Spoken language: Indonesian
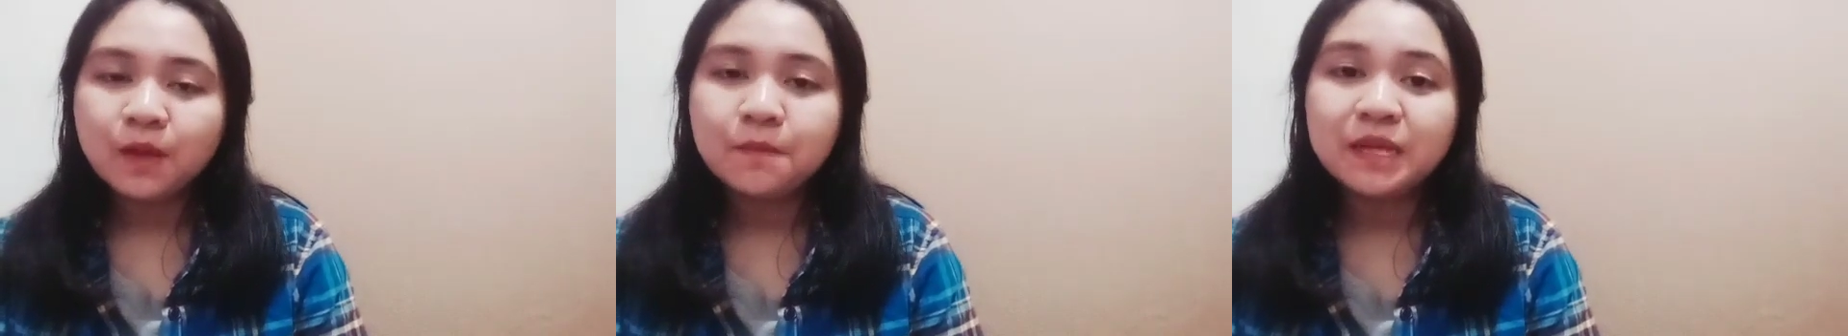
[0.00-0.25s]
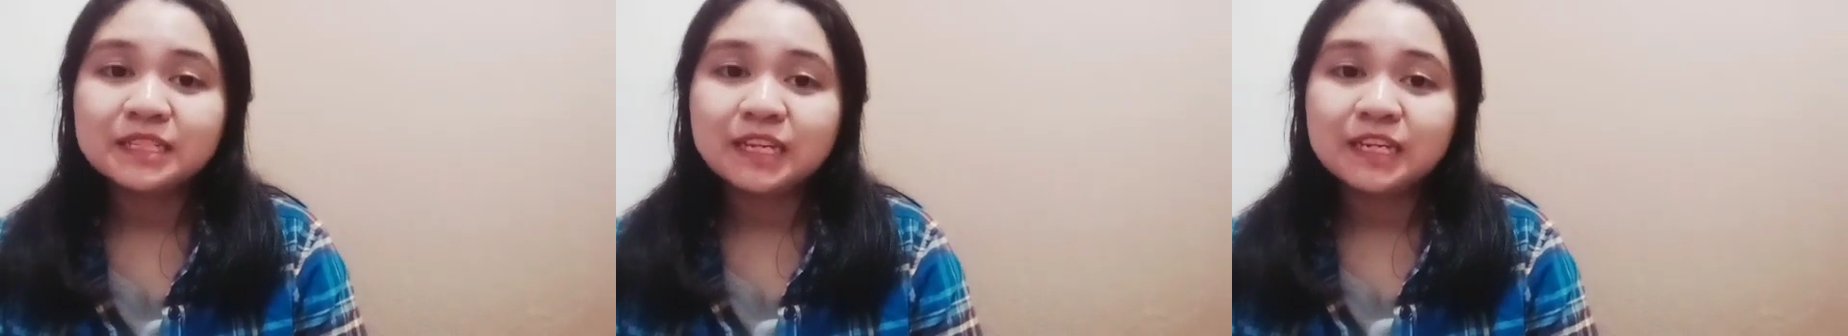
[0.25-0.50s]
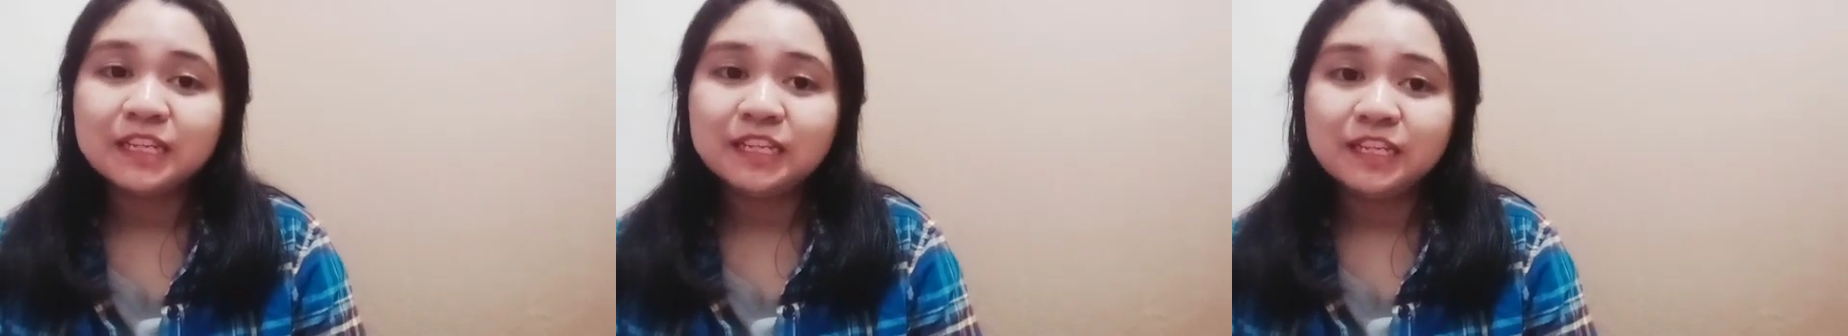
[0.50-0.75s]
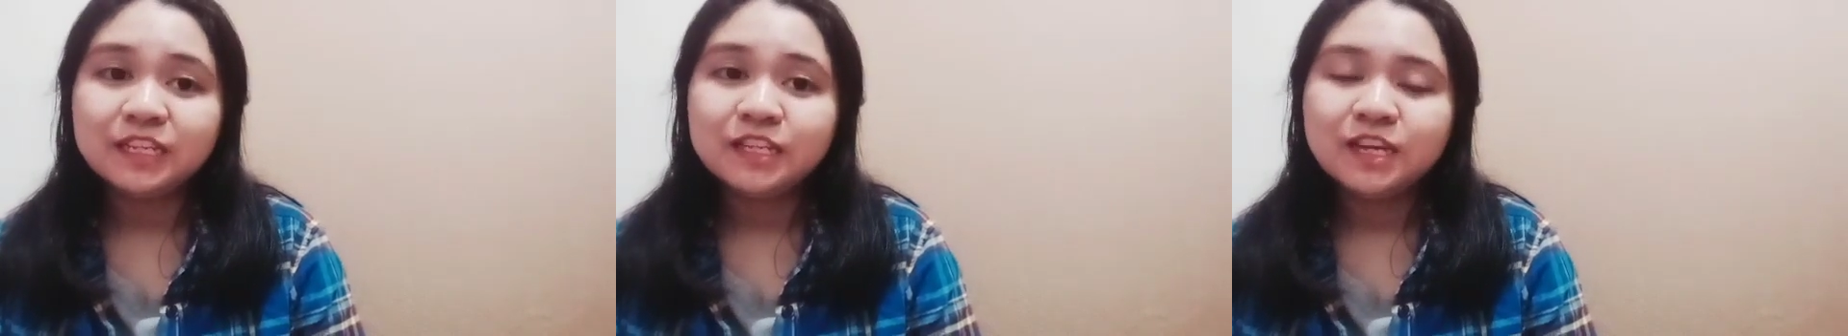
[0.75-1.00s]
Masker
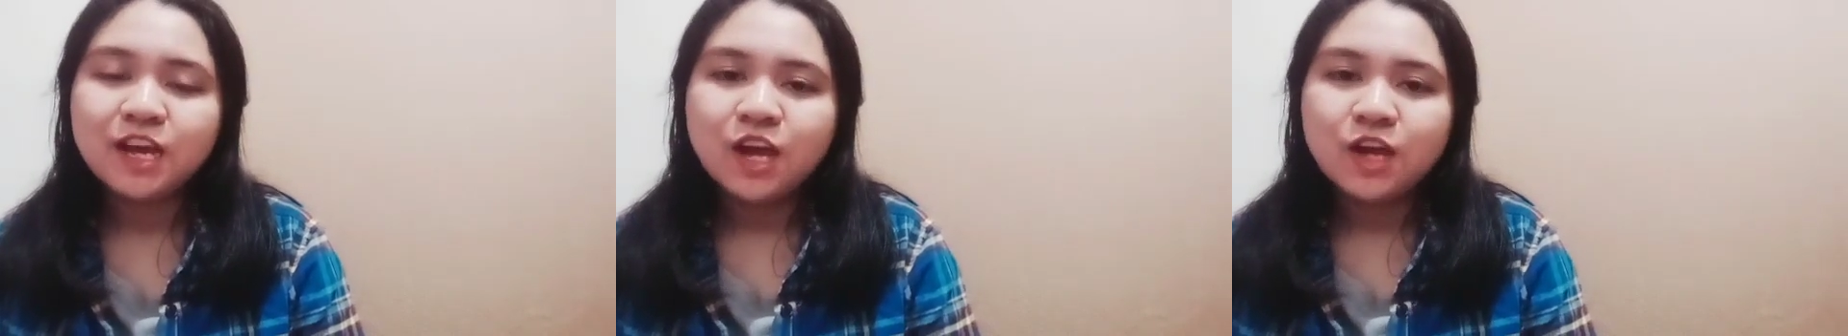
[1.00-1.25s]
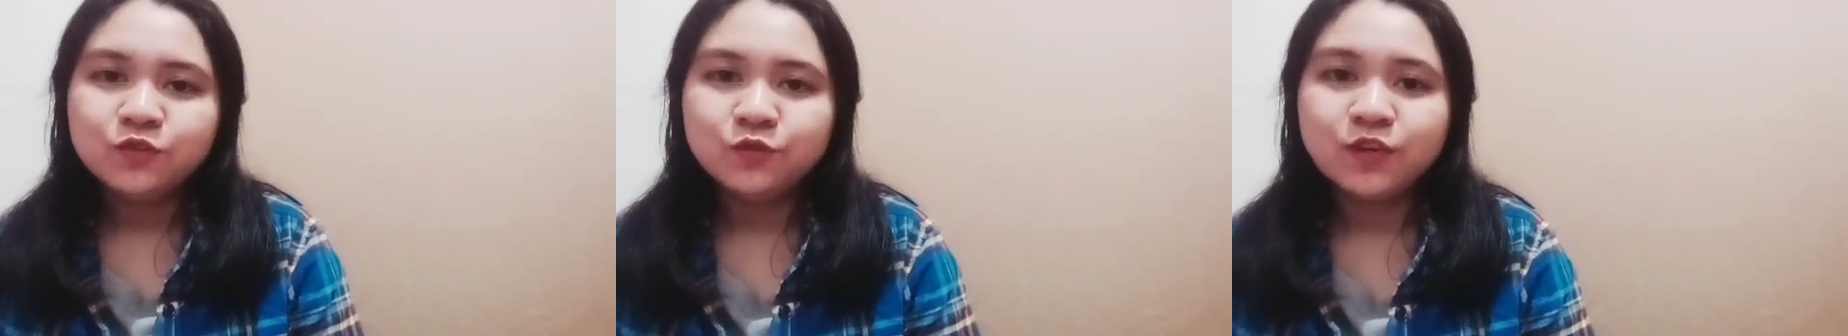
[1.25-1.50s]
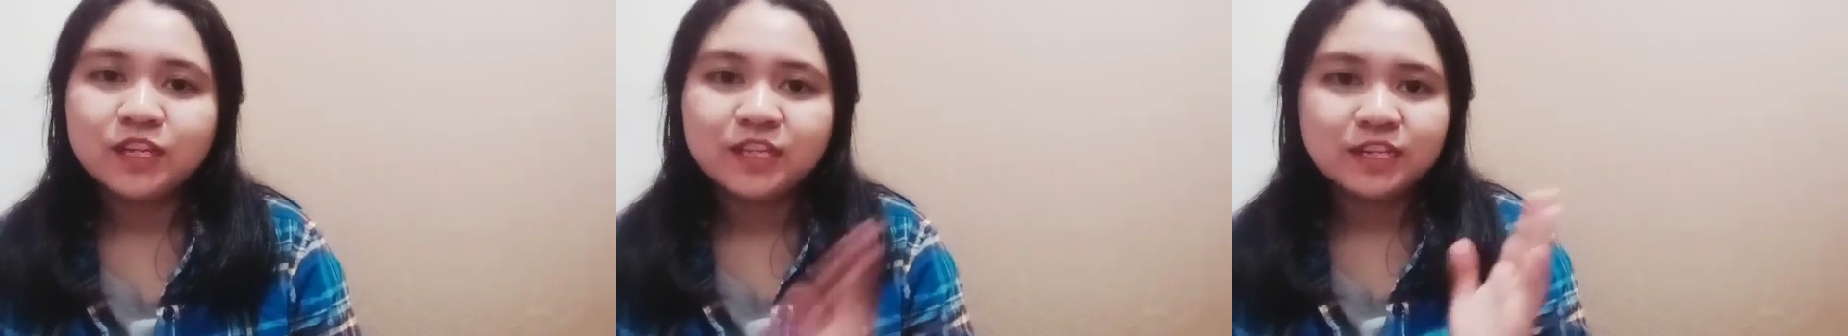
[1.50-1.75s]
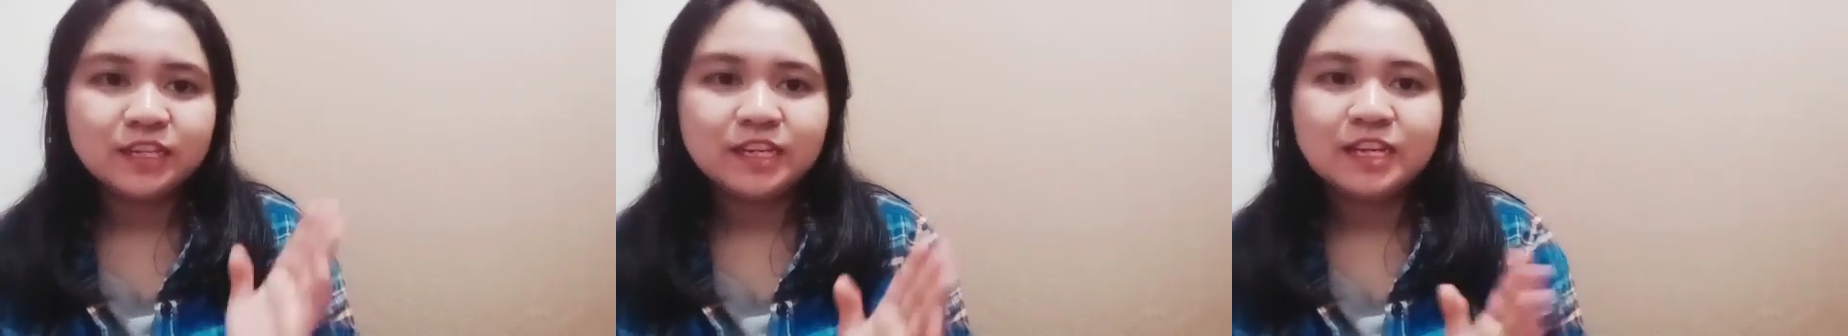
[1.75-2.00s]
ini juga
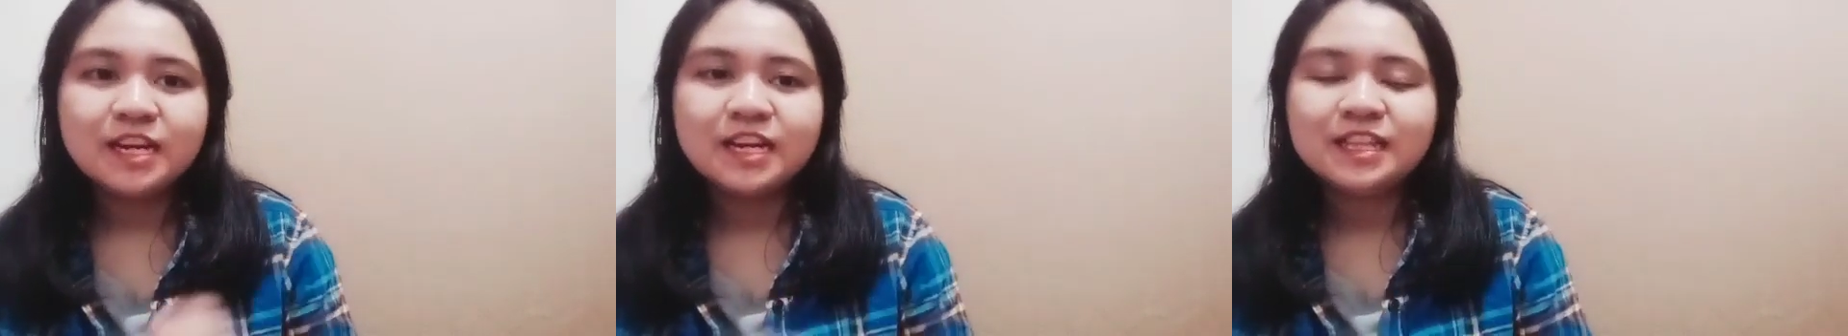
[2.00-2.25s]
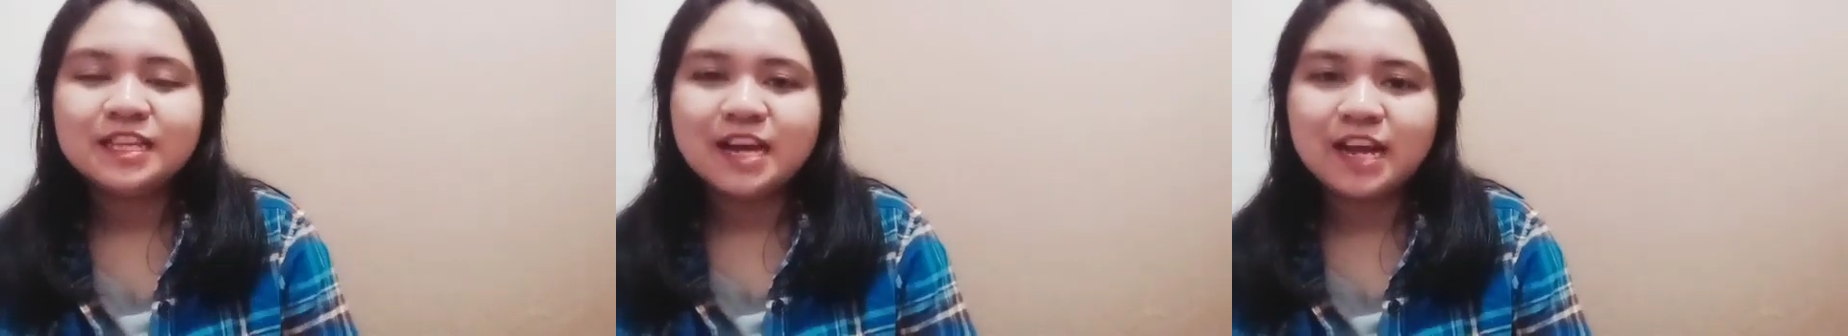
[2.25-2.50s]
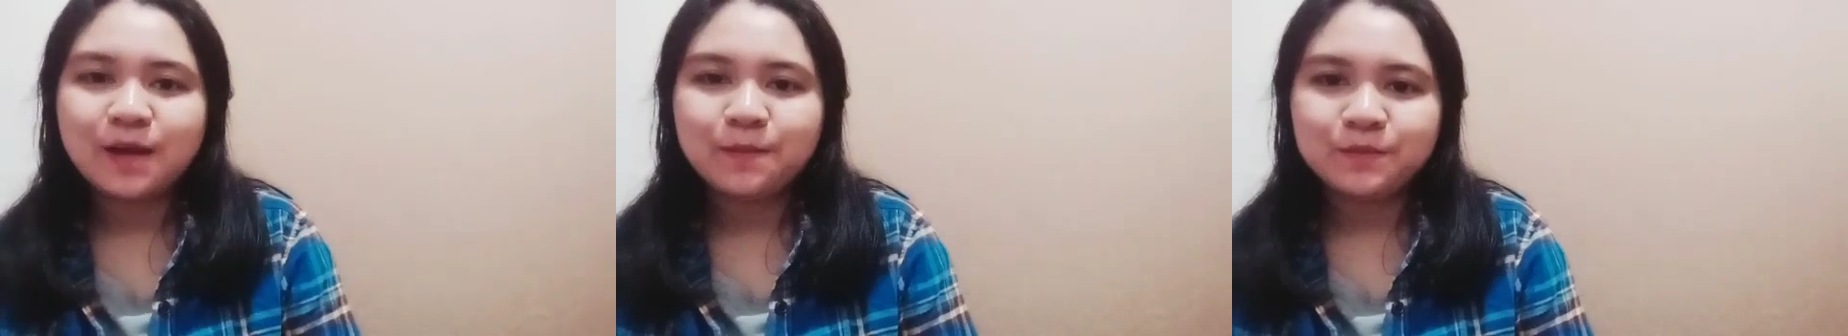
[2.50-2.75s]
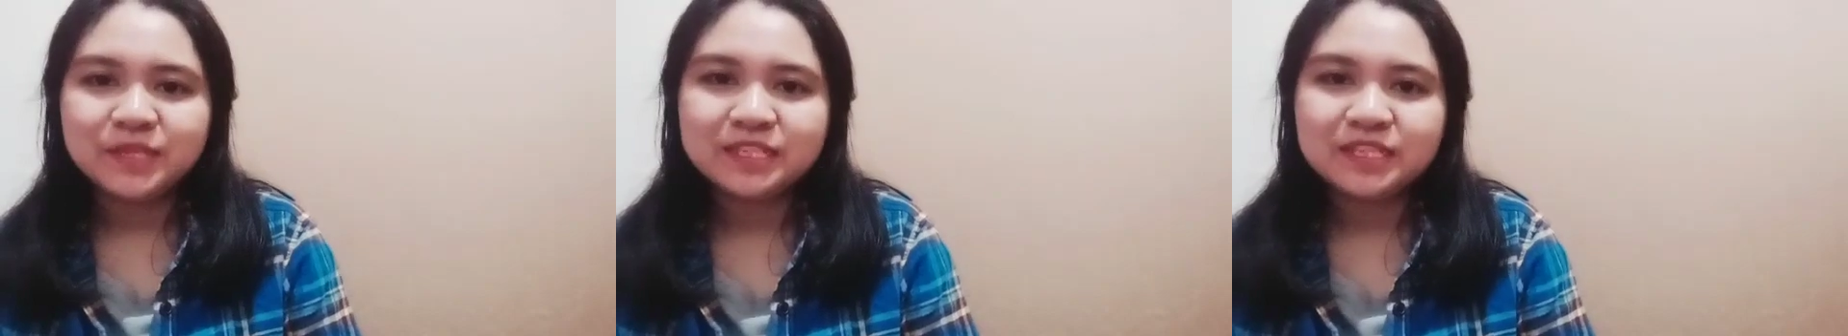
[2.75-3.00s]
terdiri dari tiga lapis,